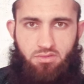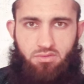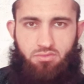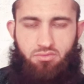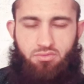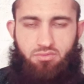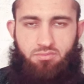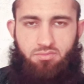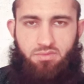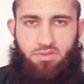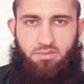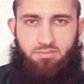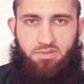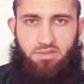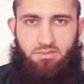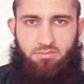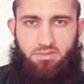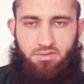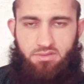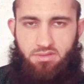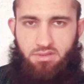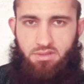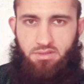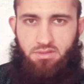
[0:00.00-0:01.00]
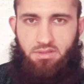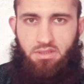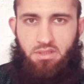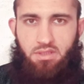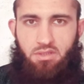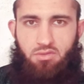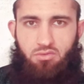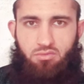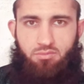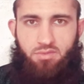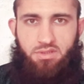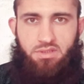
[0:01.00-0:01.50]
यूट्यूब के बारे में थी
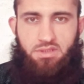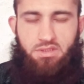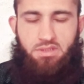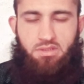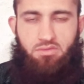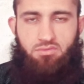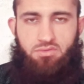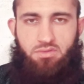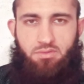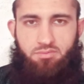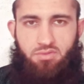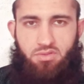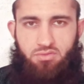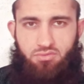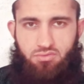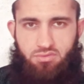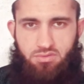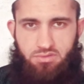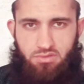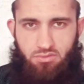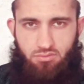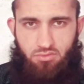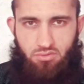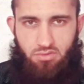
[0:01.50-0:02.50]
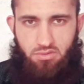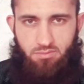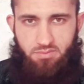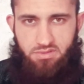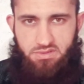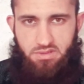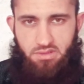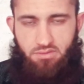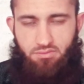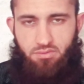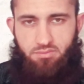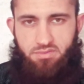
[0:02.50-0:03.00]
उम्मीद करता हूँ आपकी छोटी सी वीडियो
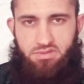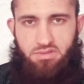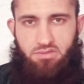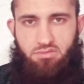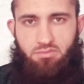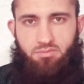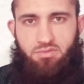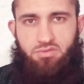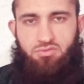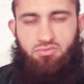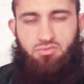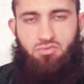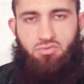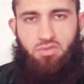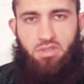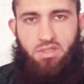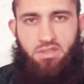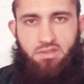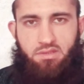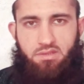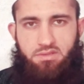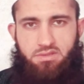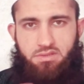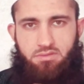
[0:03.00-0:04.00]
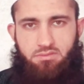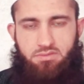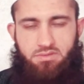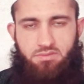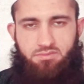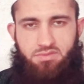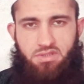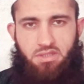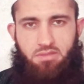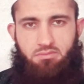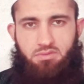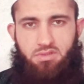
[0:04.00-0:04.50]
पसंद है वीडियो पसंद है तो प्लीज़ वीडियो को लाइक दीजिए
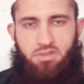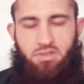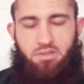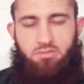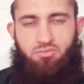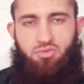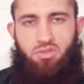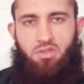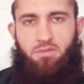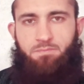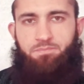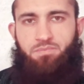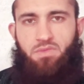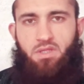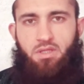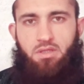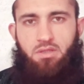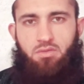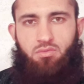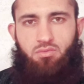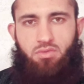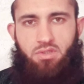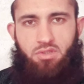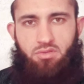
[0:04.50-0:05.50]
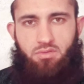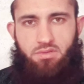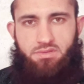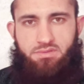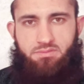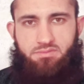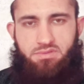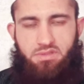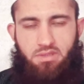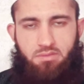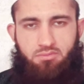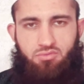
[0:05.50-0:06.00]
सब्सक्राइब करना ना बोलें और एडवा
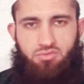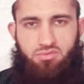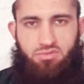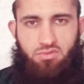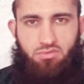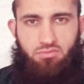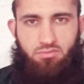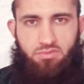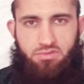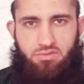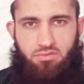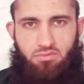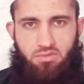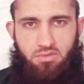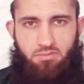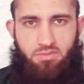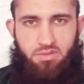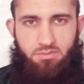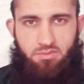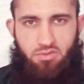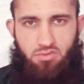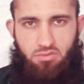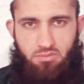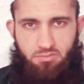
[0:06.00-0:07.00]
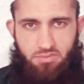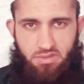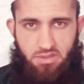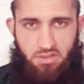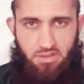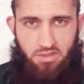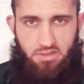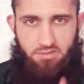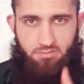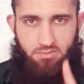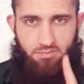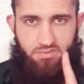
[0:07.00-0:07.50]
सब्सक्राइब को जरूर भी जरूरत भाई बिल्कुल
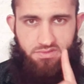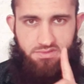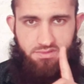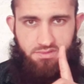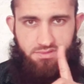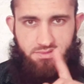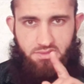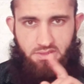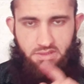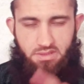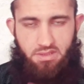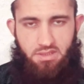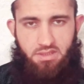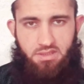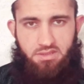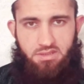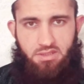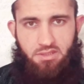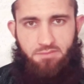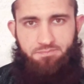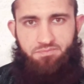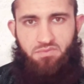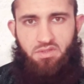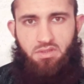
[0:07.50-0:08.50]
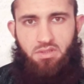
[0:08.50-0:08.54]
प्रिय एक भी पैसा इसका नहीं लगता